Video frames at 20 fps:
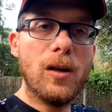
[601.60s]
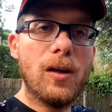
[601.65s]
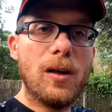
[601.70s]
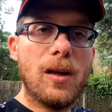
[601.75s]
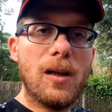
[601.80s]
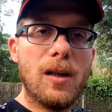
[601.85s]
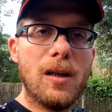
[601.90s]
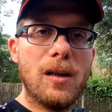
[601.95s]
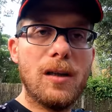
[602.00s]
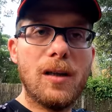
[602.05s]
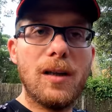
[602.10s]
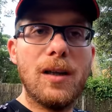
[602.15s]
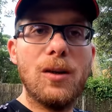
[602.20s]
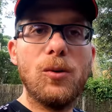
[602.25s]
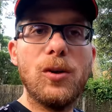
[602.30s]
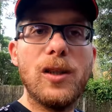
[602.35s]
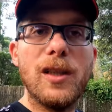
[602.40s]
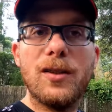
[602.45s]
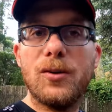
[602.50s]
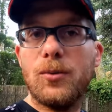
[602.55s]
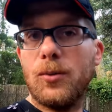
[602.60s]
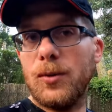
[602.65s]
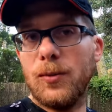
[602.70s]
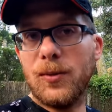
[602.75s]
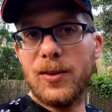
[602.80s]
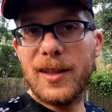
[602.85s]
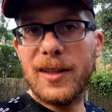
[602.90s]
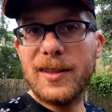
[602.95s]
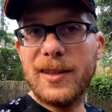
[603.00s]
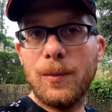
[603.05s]
dans la, dans la location,
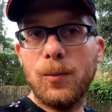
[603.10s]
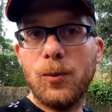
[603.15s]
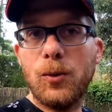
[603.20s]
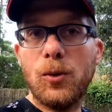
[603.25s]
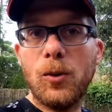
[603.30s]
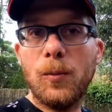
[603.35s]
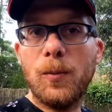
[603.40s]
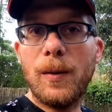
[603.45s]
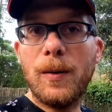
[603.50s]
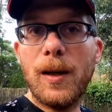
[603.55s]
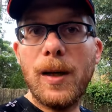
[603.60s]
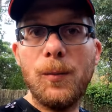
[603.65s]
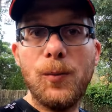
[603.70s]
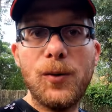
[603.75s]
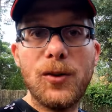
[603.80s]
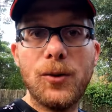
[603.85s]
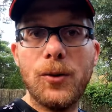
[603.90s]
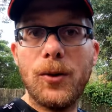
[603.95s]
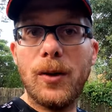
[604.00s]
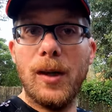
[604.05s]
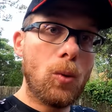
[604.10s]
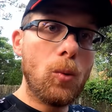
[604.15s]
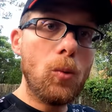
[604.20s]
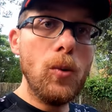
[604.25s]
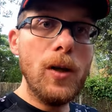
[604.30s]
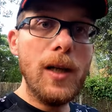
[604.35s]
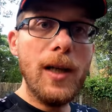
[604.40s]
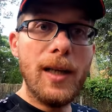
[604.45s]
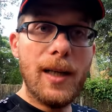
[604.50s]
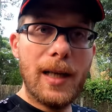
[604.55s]
donc ça c'est plutôt pas mal puisque
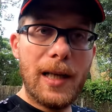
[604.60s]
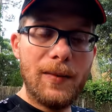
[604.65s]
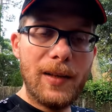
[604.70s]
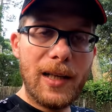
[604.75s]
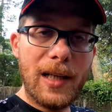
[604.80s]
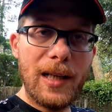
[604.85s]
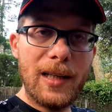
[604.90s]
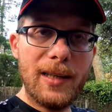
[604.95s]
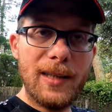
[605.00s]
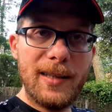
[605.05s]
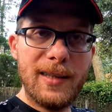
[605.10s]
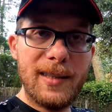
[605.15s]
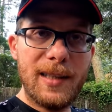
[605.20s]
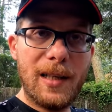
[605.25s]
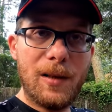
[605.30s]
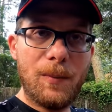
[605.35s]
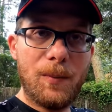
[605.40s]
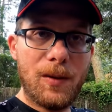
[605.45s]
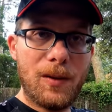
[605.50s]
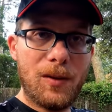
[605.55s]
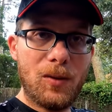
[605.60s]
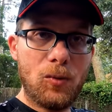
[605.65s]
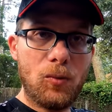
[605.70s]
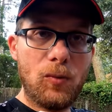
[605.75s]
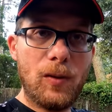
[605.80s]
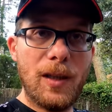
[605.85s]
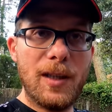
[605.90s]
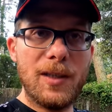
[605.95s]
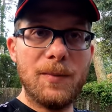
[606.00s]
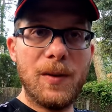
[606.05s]
rouler avec la Tesla pendant
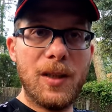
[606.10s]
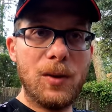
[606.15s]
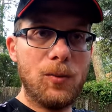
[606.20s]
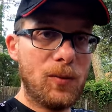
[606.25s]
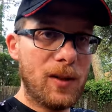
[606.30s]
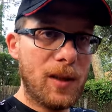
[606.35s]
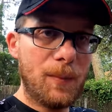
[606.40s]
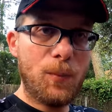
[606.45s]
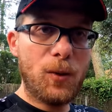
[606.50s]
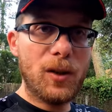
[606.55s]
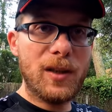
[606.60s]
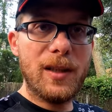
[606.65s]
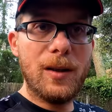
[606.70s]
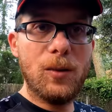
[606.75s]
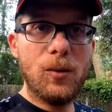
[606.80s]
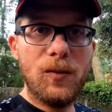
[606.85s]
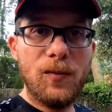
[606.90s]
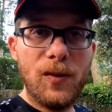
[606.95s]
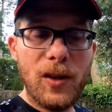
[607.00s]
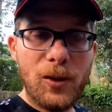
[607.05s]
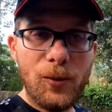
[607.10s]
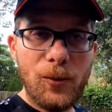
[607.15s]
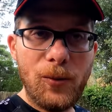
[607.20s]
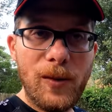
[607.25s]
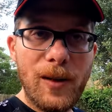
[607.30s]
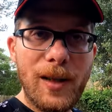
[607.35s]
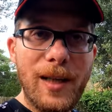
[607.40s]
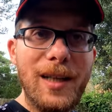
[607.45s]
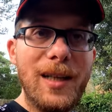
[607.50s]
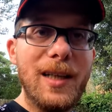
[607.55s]
toute la semaine n'importe quel autre
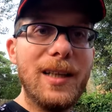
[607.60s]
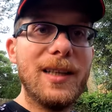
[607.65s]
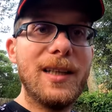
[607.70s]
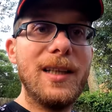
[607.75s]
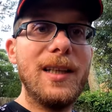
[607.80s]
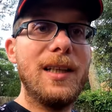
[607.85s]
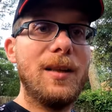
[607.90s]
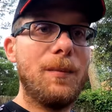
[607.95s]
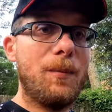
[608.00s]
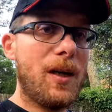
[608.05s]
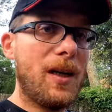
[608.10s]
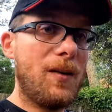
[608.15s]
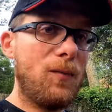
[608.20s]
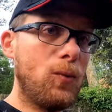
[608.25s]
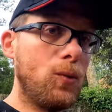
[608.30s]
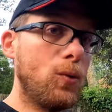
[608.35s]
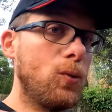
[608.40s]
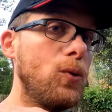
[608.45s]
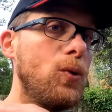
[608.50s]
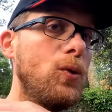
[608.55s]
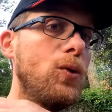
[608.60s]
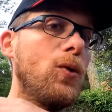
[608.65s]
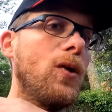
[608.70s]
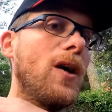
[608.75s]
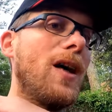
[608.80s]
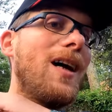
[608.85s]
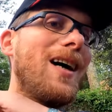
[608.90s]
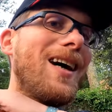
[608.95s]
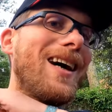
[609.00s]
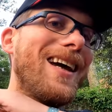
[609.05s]
véhicule électrique, bah, vous
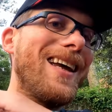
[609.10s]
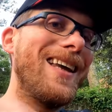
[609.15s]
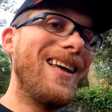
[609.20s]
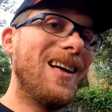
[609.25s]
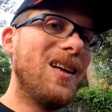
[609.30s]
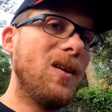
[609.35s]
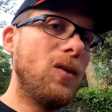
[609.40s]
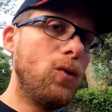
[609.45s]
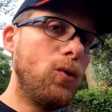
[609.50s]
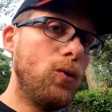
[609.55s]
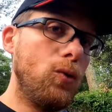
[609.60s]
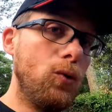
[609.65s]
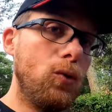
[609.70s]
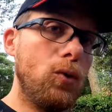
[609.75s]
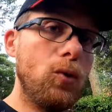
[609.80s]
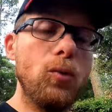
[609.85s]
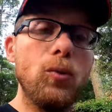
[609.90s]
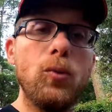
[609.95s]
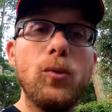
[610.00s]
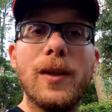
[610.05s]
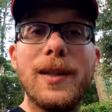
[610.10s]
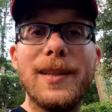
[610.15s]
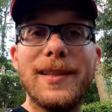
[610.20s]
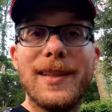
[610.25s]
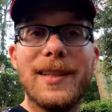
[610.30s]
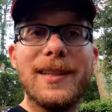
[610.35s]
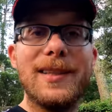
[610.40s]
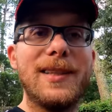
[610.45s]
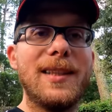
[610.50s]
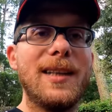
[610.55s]
coûtera rien du tout et
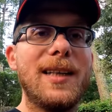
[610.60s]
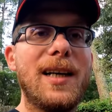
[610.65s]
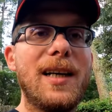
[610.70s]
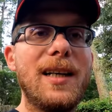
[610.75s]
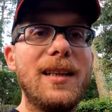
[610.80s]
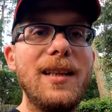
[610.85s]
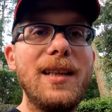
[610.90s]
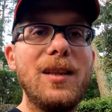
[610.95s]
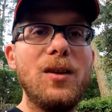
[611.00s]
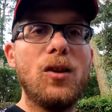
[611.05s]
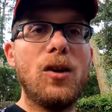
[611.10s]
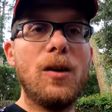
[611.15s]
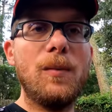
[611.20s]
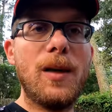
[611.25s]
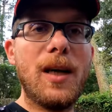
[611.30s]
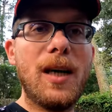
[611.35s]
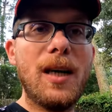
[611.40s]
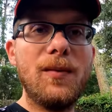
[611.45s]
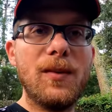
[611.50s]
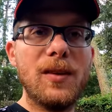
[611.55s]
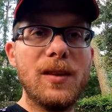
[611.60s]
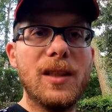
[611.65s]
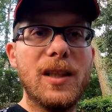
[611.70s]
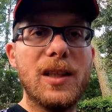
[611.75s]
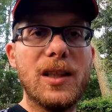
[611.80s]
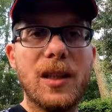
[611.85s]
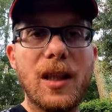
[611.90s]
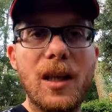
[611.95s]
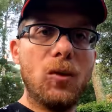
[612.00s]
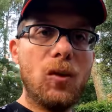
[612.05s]
ça c'est un énorme
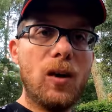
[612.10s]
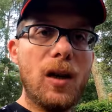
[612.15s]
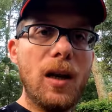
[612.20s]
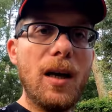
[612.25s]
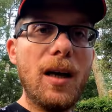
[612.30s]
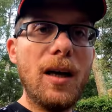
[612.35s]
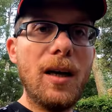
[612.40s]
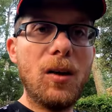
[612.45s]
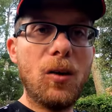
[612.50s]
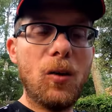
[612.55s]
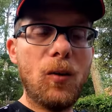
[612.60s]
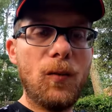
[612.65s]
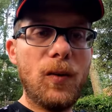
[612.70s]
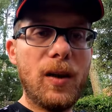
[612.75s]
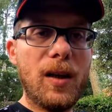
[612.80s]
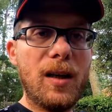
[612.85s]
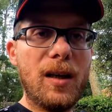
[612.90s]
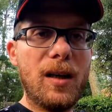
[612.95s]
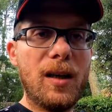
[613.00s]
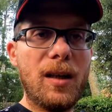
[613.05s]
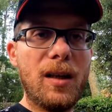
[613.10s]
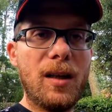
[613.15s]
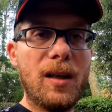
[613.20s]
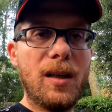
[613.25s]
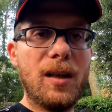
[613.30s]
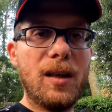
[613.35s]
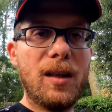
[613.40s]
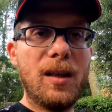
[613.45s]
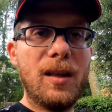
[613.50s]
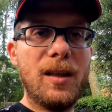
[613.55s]
avantage. Donc là on
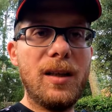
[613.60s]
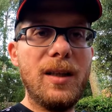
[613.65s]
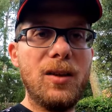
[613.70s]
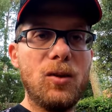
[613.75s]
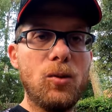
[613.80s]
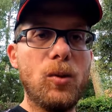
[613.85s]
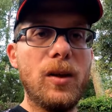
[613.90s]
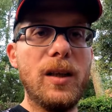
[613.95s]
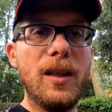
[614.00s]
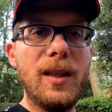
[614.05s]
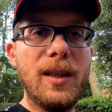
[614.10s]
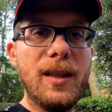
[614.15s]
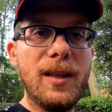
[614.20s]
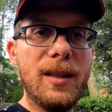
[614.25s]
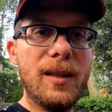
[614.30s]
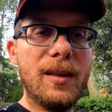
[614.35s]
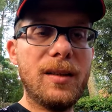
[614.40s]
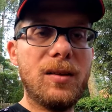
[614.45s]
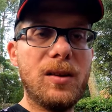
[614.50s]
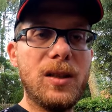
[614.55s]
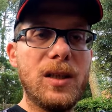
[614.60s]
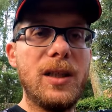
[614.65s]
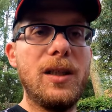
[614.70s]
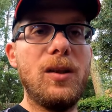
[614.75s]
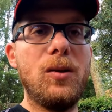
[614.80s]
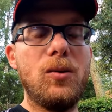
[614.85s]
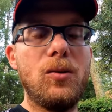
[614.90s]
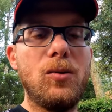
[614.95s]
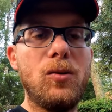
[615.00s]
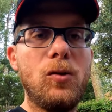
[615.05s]
va nettoyer, ranger
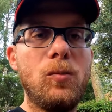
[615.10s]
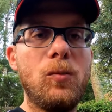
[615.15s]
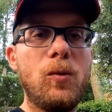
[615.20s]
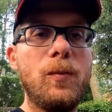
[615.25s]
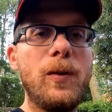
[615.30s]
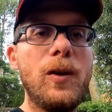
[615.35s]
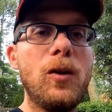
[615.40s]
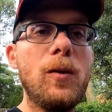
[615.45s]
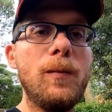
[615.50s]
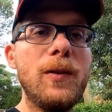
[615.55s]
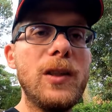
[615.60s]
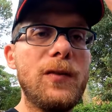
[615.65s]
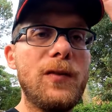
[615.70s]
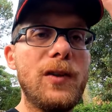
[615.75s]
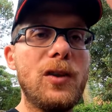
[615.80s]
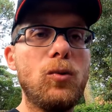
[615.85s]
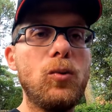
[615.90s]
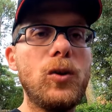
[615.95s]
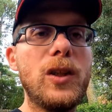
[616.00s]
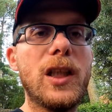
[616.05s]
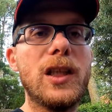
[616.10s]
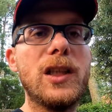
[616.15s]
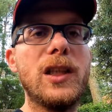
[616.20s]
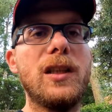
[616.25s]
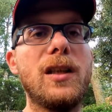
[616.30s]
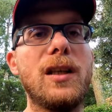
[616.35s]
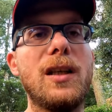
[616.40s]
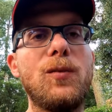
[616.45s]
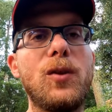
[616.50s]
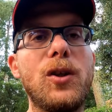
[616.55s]
le, le mobilhome, je vais tout charger
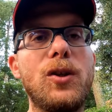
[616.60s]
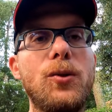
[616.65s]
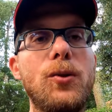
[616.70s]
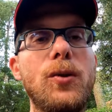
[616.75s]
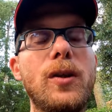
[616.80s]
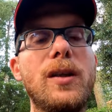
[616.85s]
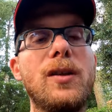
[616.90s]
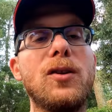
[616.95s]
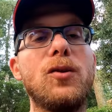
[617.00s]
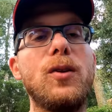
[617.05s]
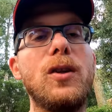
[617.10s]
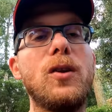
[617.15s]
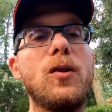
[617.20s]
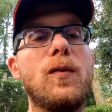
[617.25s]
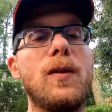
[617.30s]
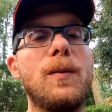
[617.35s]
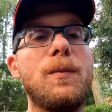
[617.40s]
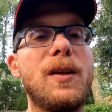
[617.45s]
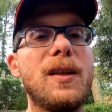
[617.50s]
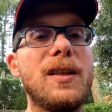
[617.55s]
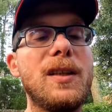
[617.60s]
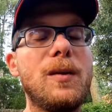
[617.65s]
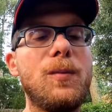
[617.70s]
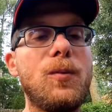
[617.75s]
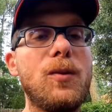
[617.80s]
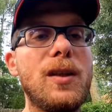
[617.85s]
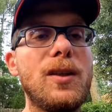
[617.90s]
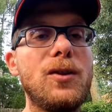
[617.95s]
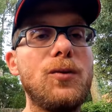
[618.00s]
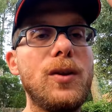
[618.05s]
dans la voiture et ensuite on va partir
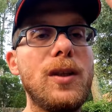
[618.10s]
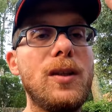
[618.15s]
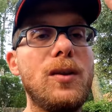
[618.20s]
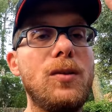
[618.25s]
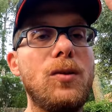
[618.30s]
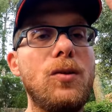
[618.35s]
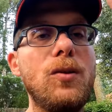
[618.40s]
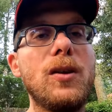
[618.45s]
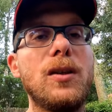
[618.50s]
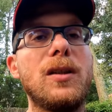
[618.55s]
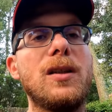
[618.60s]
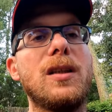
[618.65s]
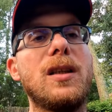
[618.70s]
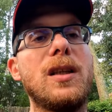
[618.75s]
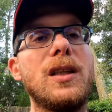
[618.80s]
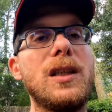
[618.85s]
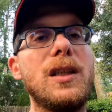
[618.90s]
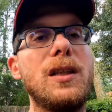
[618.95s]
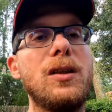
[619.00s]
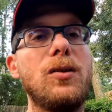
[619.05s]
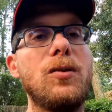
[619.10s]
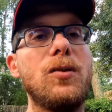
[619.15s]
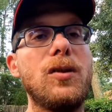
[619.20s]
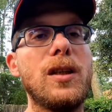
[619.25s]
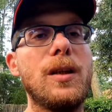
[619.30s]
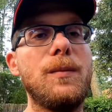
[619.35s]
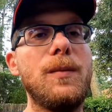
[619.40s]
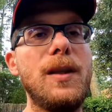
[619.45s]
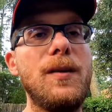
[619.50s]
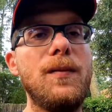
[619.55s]
pour la suite de notre trajet que
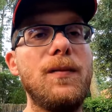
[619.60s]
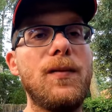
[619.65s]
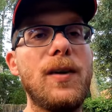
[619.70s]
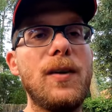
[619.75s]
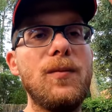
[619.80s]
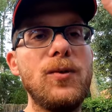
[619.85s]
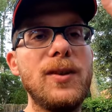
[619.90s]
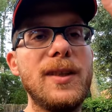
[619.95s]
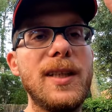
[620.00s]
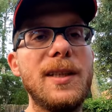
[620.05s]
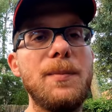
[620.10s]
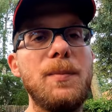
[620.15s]
Camille va vous